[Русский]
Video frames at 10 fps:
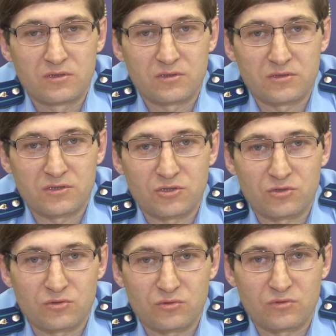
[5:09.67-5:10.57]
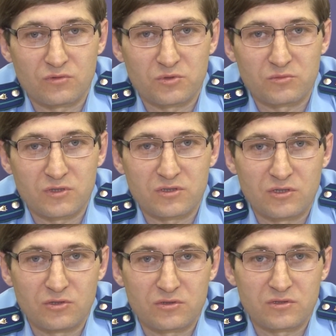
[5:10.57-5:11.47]
Это значит, что, в общем-то,
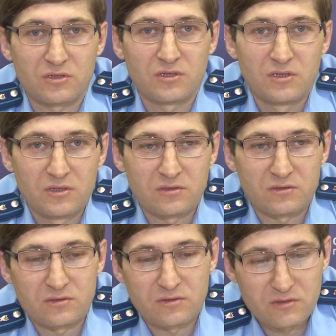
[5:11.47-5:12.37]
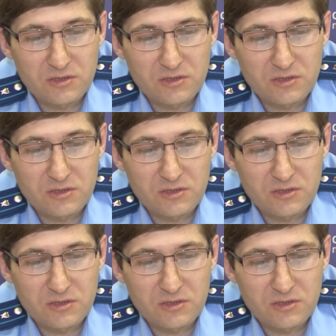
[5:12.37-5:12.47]
серьезных э,